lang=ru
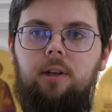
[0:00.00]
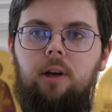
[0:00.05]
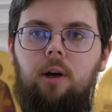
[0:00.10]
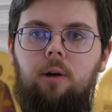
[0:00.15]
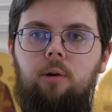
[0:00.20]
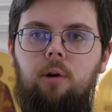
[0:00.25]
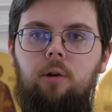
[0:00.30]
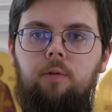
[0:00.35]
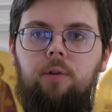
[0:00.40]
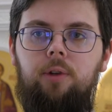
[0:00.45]

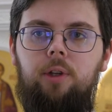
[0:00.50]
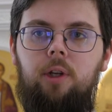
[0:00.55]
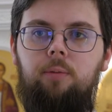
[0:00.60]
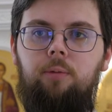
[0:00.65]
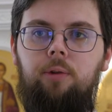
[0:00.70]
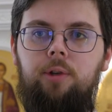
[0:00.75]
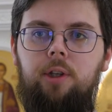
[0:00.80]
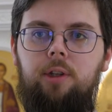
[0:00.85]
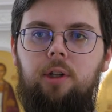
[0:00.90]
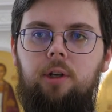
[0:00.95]
каков он и
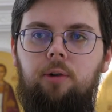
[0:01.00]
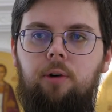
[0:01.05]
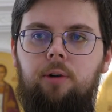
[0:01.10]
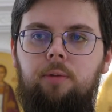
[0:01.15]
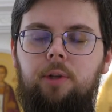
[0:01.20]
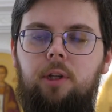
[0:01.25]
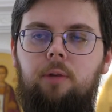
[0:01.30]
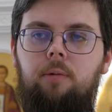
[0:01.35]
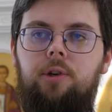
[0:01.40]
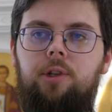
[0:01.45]
будет ли он,
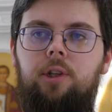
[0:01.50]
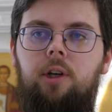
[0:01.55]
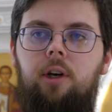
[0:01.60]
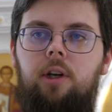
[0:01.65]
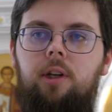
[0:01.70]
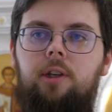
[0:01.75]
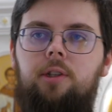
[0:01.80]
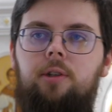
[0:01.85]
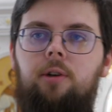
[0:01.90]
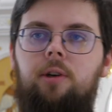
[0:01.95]
потому что
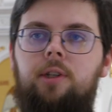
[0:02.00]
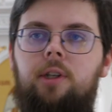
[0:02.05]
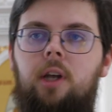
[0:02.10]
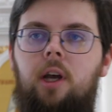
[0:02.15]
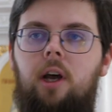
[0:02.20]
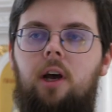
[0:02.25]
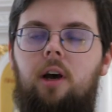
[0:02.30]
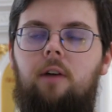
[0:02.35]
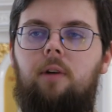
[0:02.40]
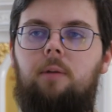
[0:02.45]
Христос
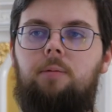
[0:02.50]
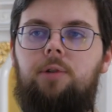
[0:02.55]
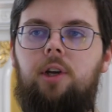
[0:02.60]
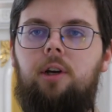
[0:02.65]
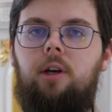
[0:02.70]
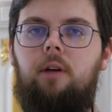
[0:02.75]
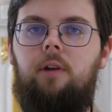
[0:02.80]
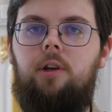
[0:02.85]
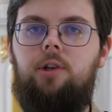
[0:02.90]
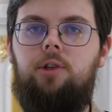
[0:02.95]
вообще
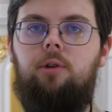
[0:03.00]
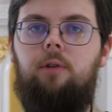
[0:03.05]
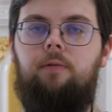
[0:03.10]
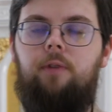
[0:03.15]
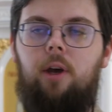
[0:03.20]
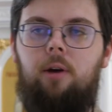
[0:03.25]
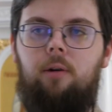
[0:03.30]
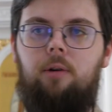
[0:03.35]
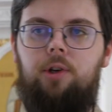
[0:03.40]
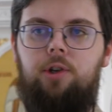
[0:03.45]
говорит, что
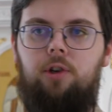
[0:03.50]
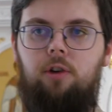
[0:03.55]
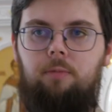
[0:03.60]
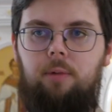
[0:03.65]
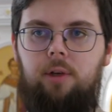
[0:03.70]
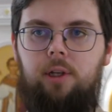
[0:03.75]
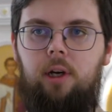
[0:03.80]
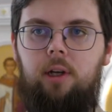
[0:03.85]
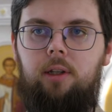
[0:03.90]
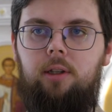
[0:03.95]
верующий в
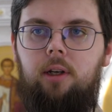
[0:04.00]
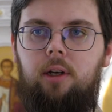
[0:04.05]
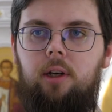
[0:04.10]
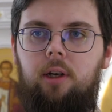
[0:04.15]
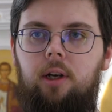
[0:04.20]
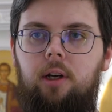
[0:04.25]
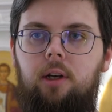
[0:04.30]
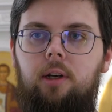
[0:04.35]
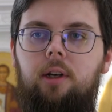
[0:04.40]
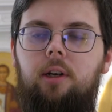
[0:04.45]
меня, да,
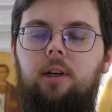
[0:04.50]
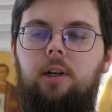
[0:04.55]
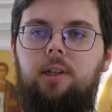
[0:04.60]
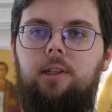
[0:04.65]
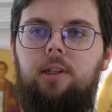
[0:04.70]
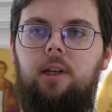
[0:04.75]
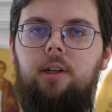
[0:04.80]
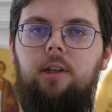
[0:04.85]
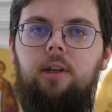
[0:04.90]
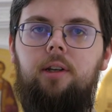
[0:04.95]

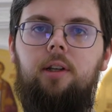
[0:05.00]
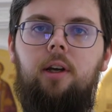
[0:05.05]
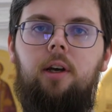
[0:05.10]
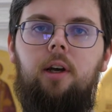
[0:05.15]
христианин,